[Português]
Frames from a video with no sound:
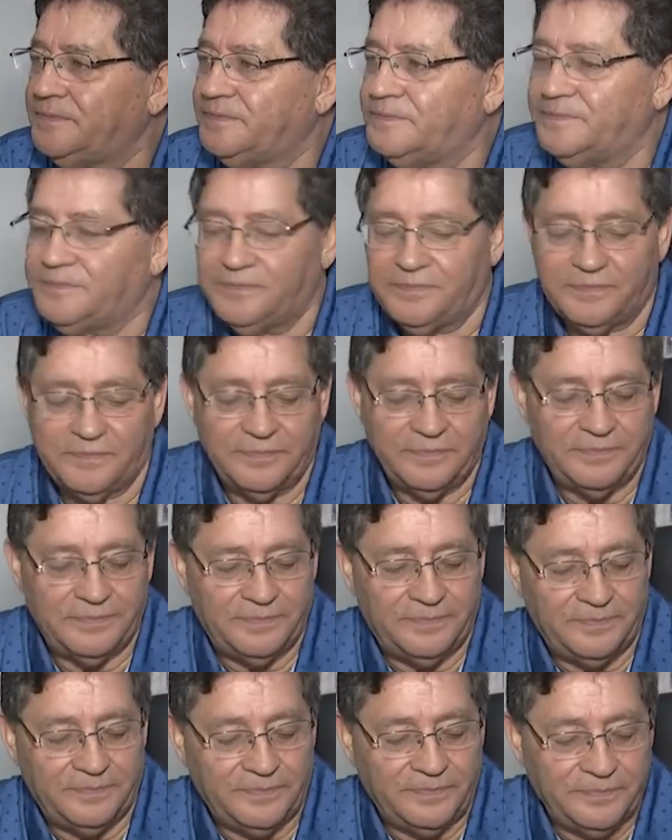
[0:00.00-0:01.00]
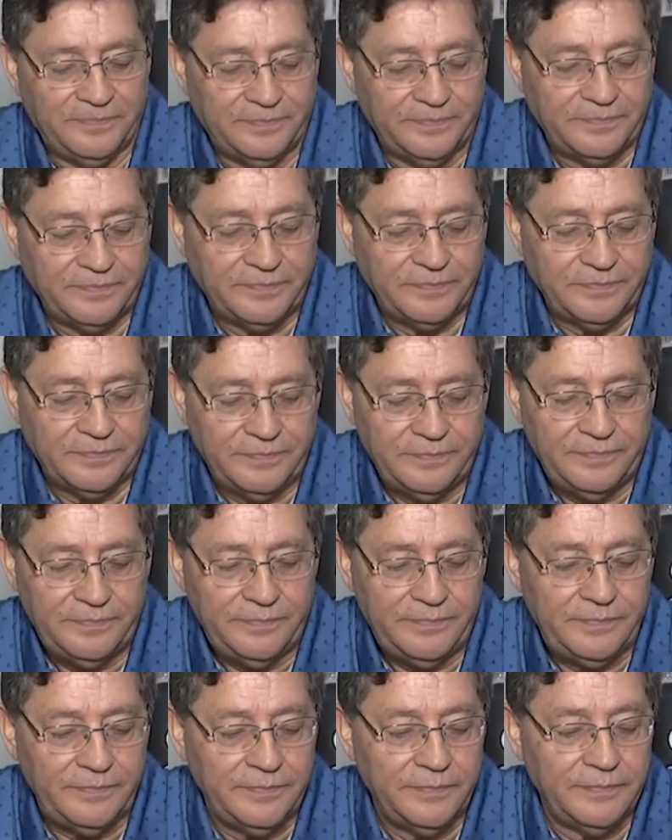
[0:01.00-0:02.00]
Presidente, por que, que o Criciúma
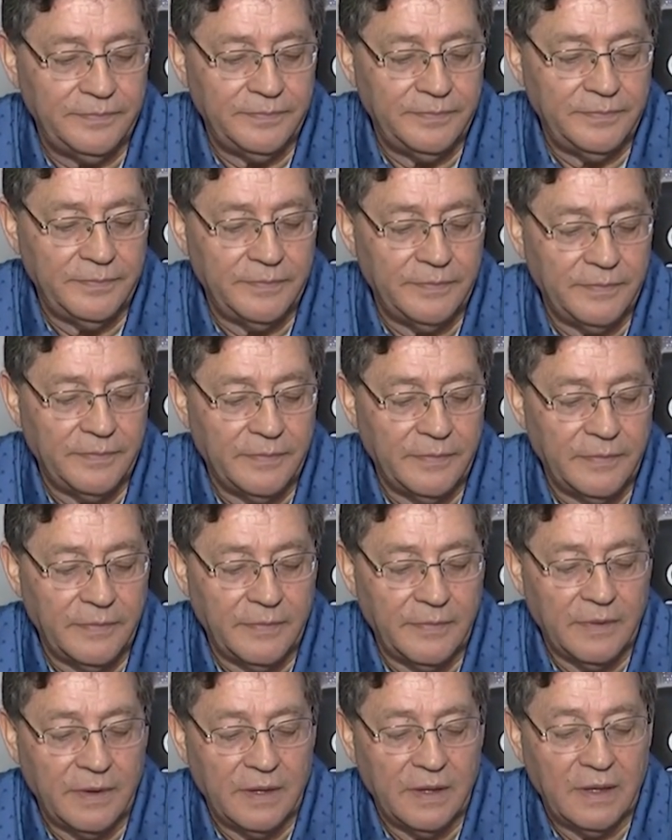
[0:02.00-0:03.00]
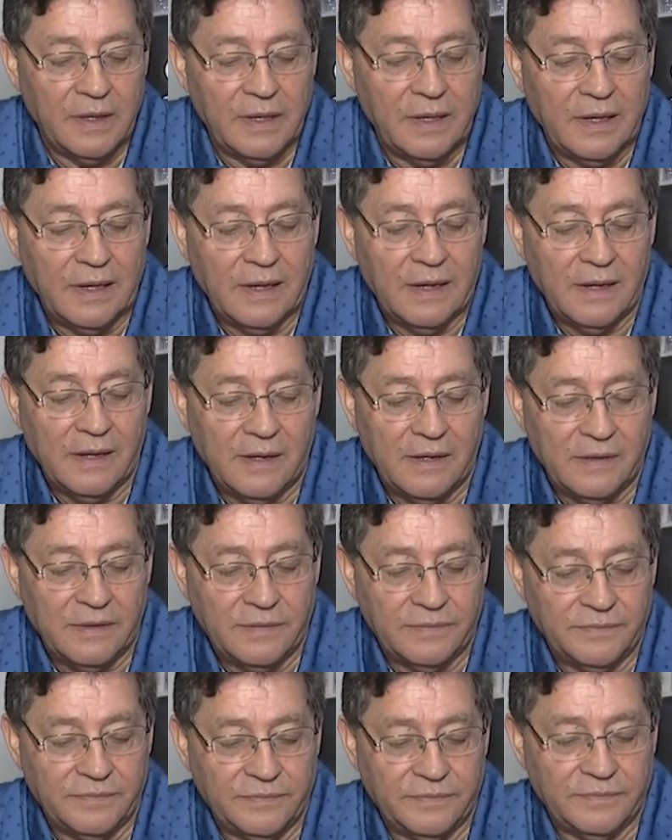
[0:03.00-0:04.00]
participa da Copa Sul Minas? É ranking, é tradição, é
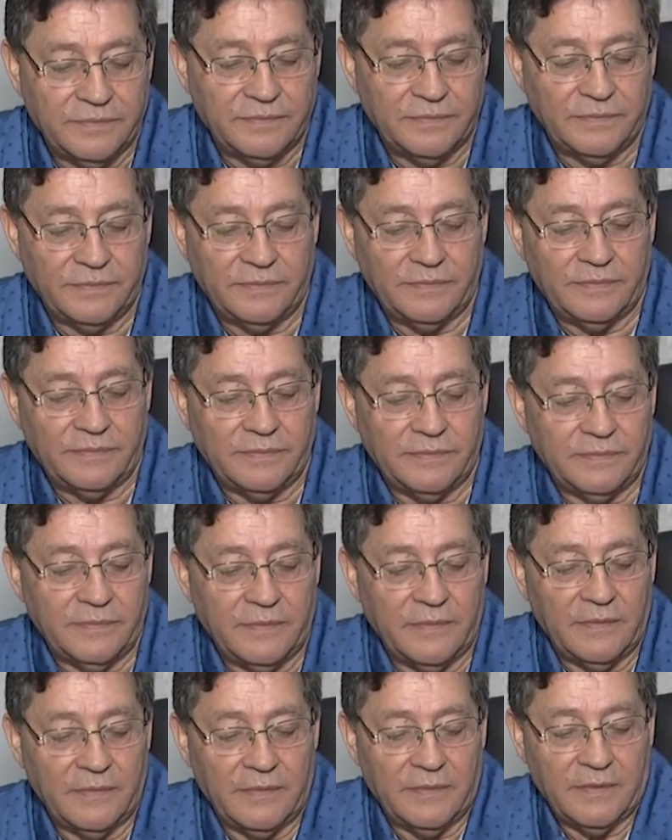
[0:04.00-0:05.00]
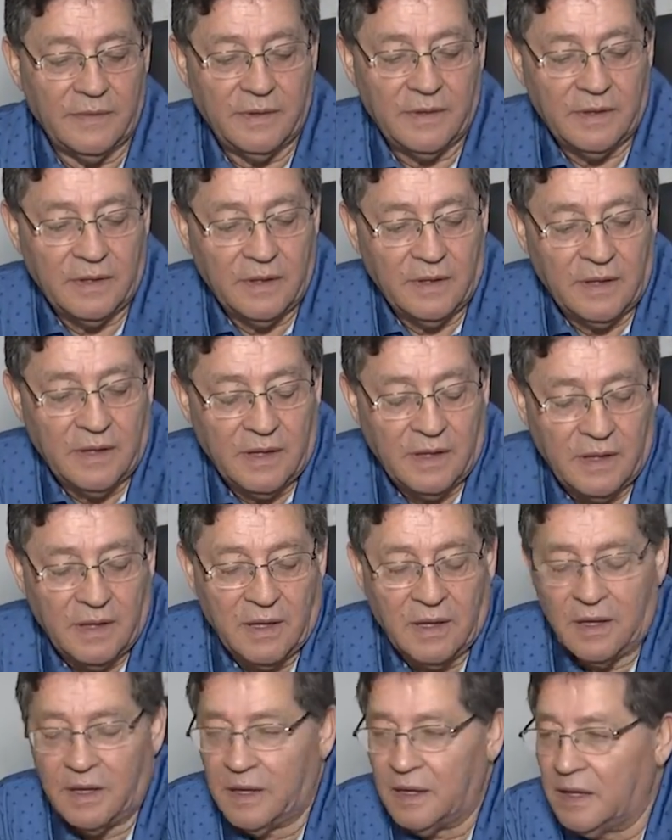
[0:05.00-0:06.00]
história, é imposição que fez? Como
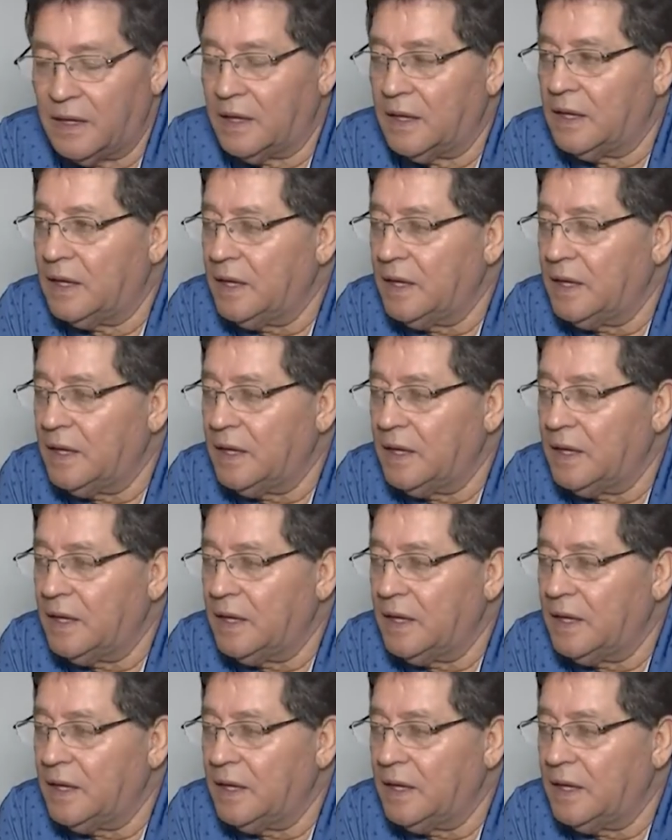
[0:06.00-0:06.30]
é que foi?